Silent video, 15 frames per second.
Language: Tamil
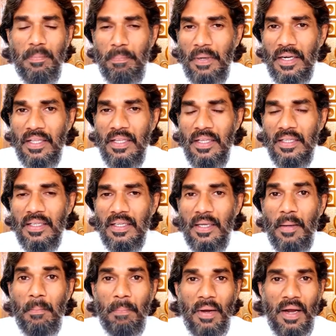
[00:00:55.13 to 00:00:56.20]
இப்படி
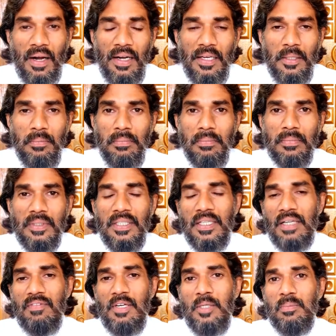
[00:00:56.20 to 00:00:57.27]
பகலிலும்
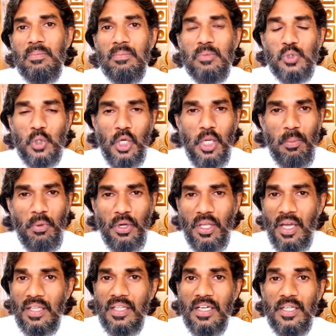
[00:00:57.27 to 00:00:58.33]
இரவிலும் சொல்ல
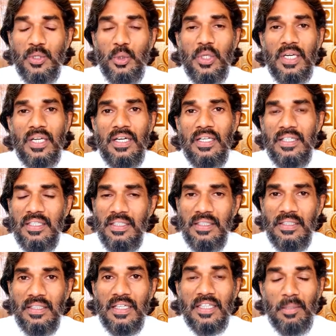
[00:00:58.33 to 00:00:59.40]
முடியாத துயரங்களுக்கு
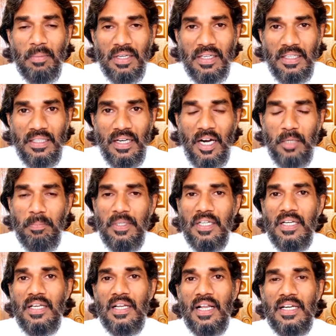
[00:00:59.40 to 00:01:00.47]
அந்த மக்கள்
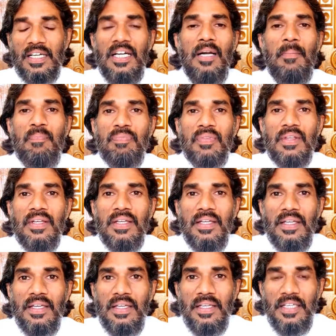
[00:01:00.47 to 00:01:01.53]
ஆட்பட்டிருக்கிறார்கள்
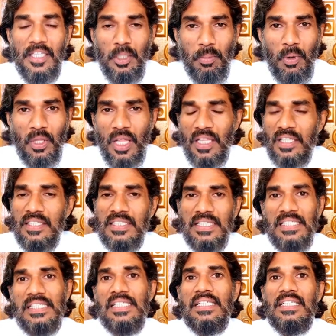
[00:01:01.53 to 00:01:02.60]
இது போதாது
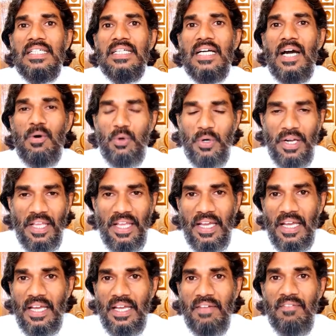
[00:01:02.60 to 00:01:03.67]
வந்து அவருடைய